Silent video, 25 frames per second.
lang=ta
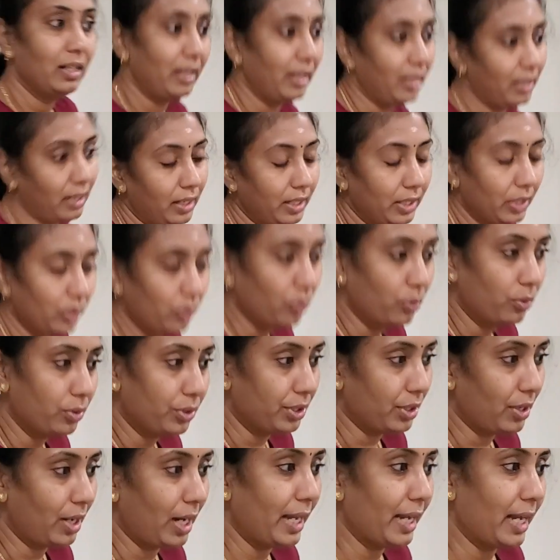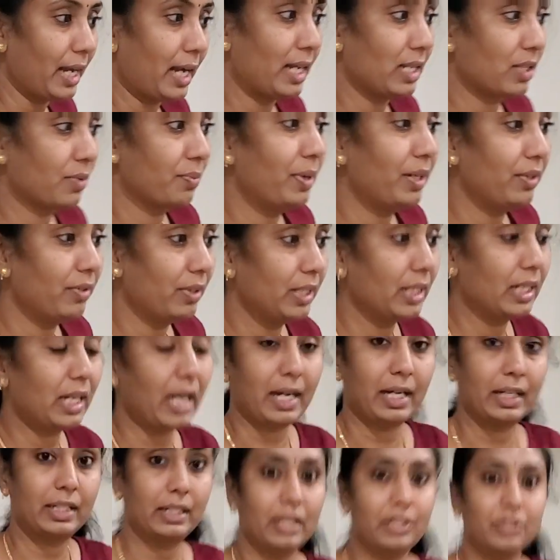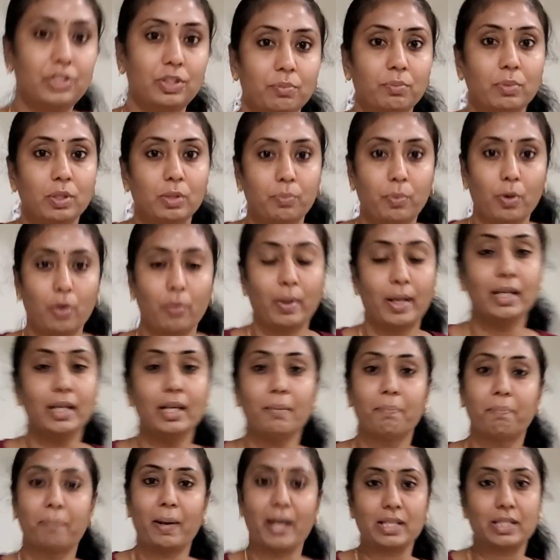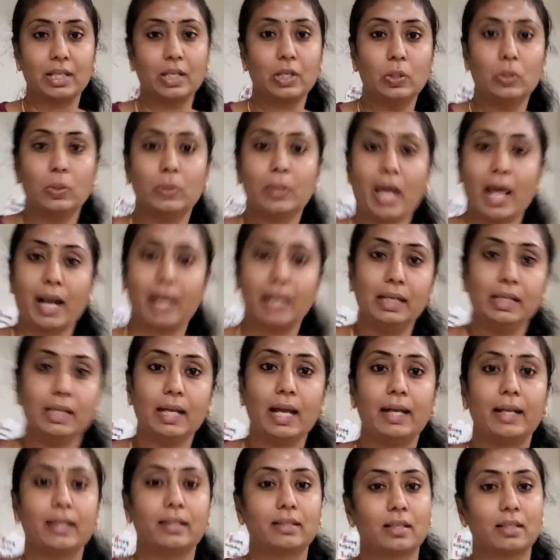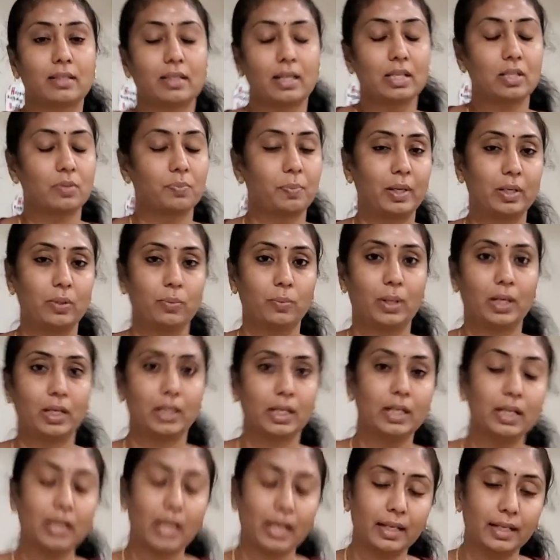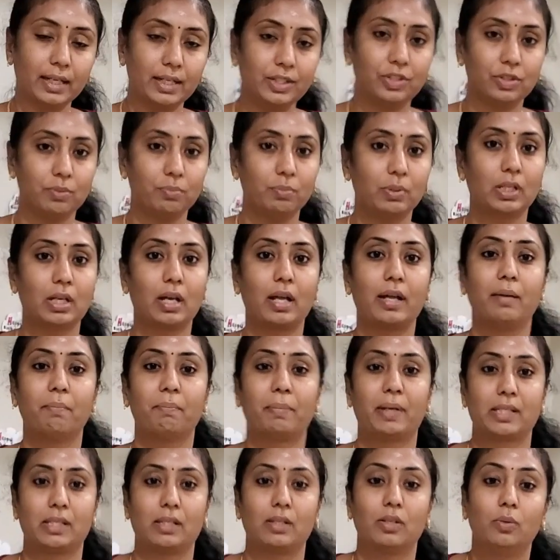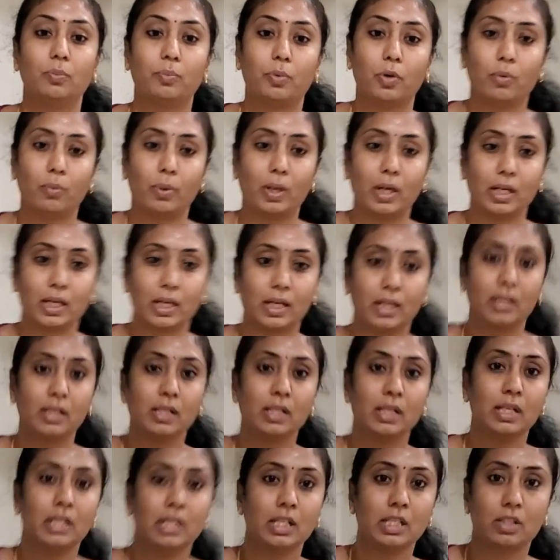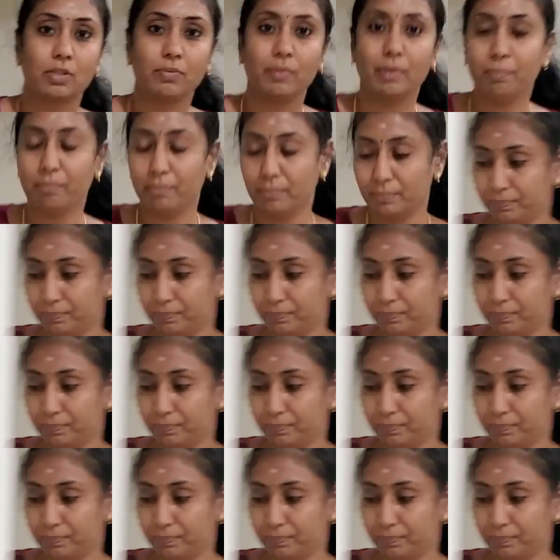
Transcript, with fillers: ஏன்னா யூஸ்வலாக என் ஹஸ்பண்ட் வந்து கரெக்டாக ஜிம்முக்கு போவார் என் பசங்களும் நிறைய எக்ஸசைஸ் பண்ணுவாங்க நிறைய ஜிம்முக்கெலாம் என் பசங்களும் போவாங்க ஸ்விம்